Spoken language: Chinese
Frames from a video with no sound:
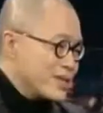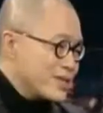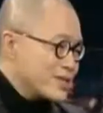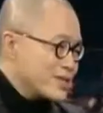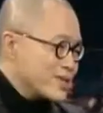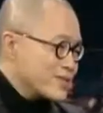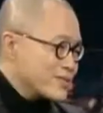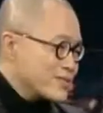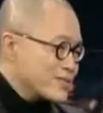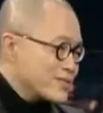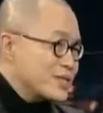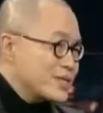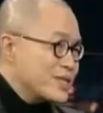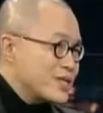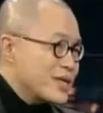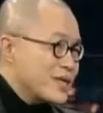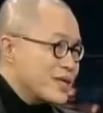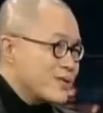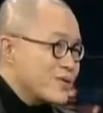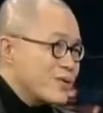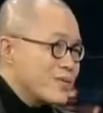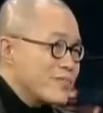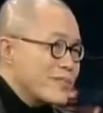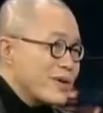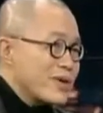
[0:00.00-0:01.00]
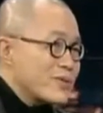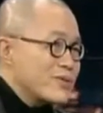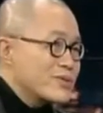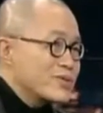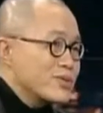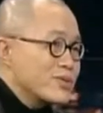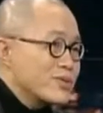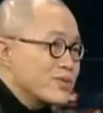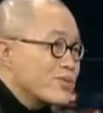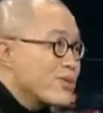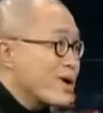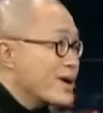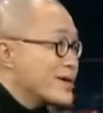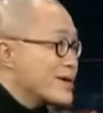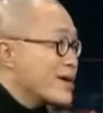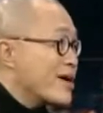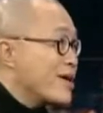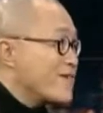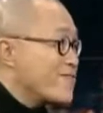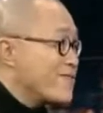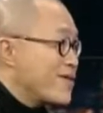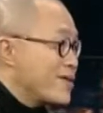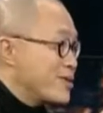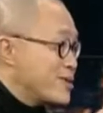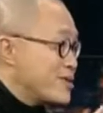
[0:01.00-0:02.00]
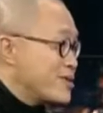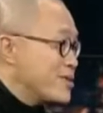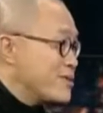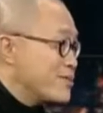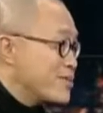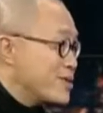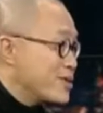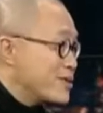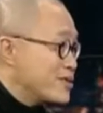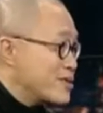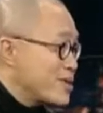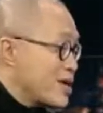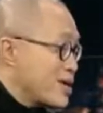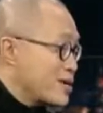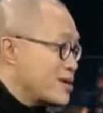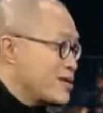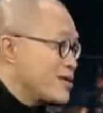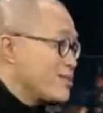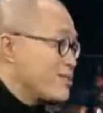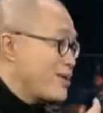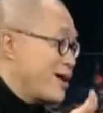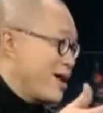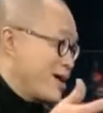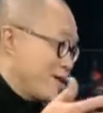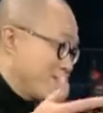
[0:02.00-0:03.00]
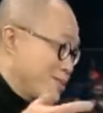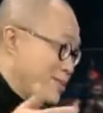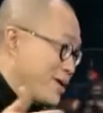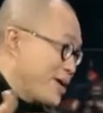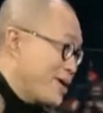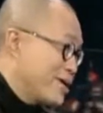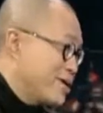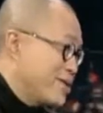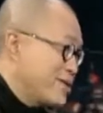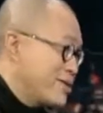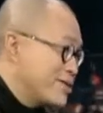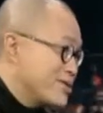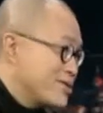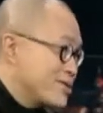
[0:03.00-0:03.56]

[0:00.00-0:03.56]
的那种，你见过美国那种灌溉方式没有？太可怕了吧？